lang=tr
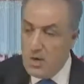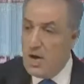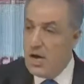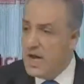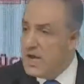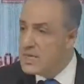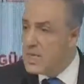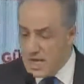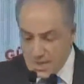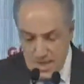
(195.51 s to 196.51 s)

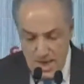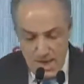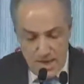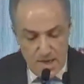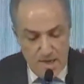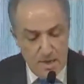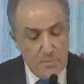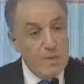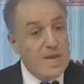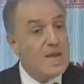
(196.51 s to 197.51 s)
Anayasada ise
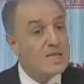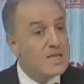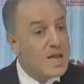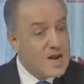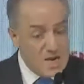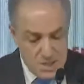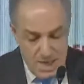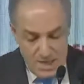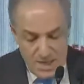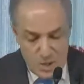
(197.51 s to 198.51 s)
milletler arası
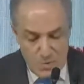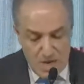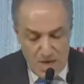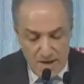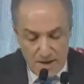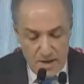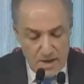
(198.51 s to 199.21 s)
anlaşmadan